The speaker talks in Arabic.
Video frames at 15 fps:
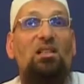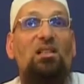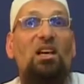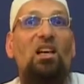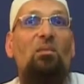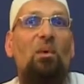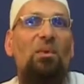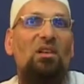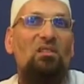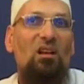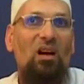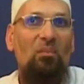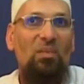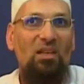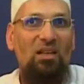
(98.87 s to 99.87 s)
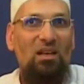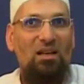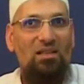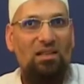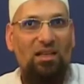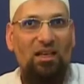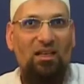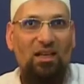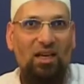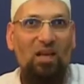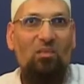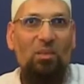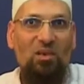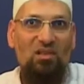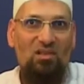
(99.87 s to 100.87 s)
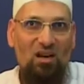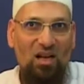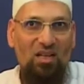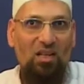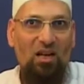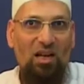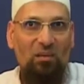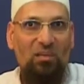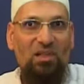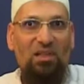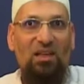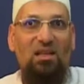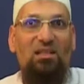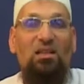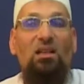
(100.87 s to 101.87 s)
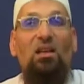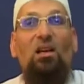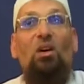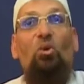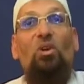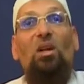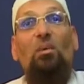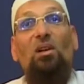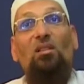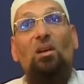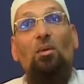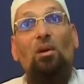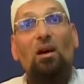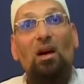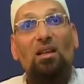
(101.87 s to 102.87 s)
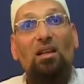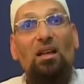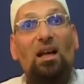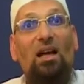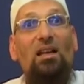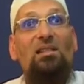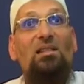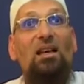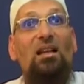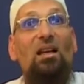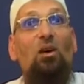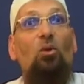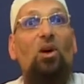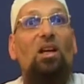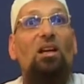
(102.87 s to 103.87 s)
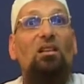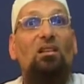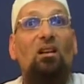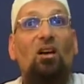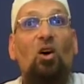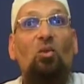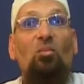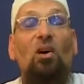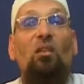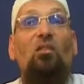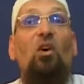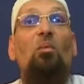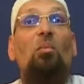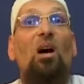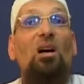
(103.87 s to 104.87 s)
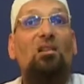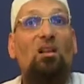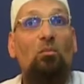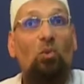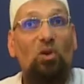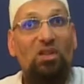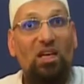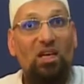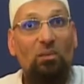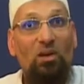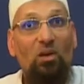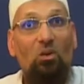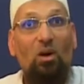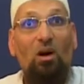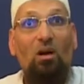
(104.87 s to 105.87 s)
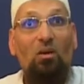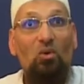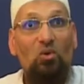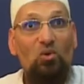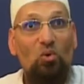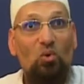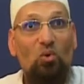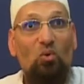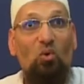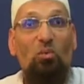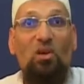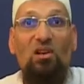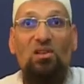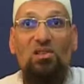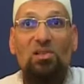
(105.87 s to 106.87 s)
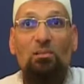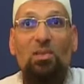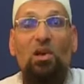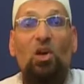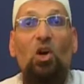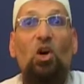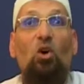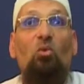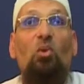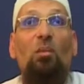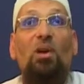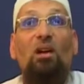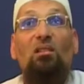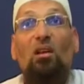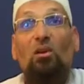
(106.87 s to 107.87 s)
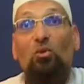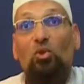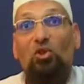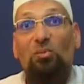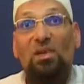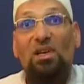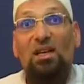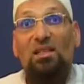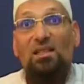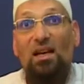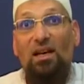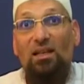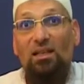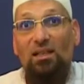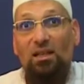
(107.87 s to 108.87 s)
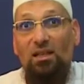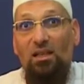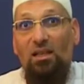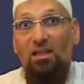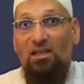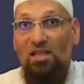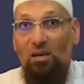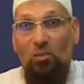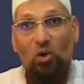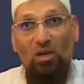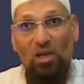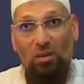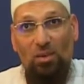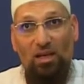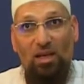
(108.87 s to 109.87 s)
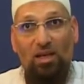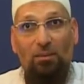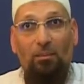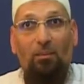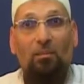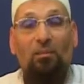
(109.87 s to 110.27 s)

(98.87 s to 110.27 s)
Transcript: زي ما بيظهر عامة الناس يعني غير ما بيظهر عامة الناس وده بينطبق أيضا على السادة وعلية القوم فهم أيضا محتجبين وراء القصور والمناصب وما بيختلطوش بالناس عادة زي ما قلنا قبل كده